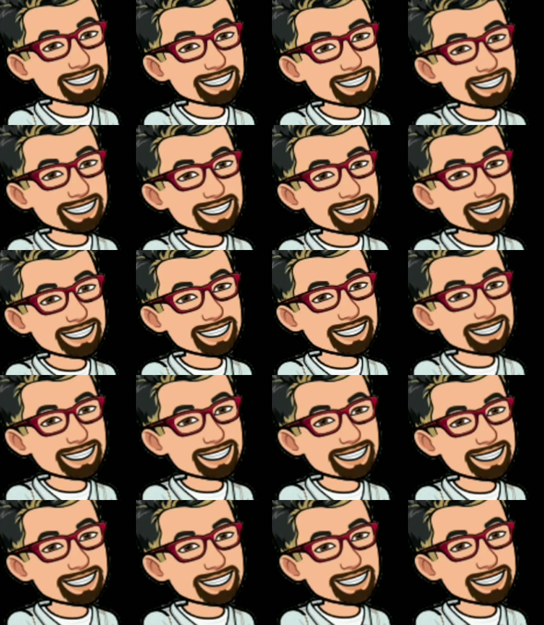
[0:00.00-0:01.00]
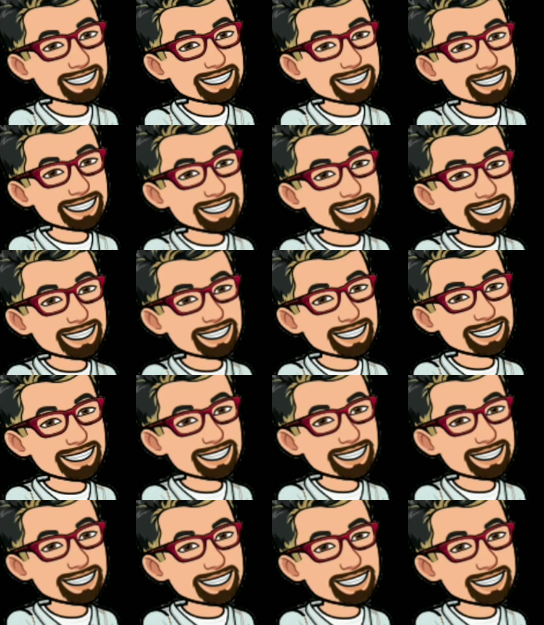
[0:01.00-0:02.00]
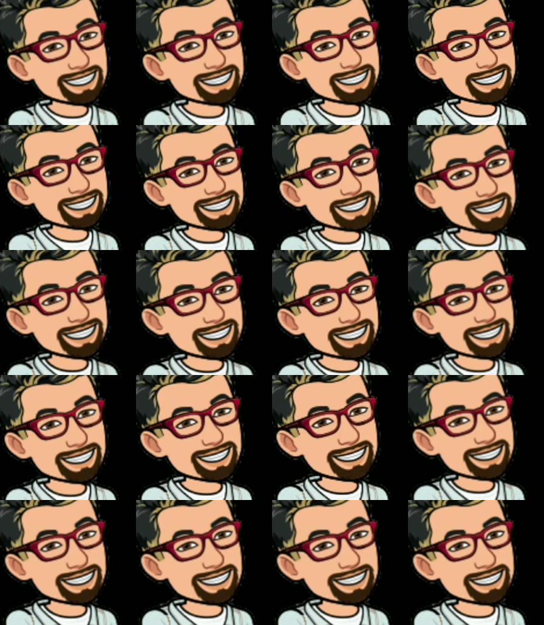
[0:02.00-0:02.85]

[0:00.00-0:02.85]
Okay? So, ang next is pupunta naman tayo sa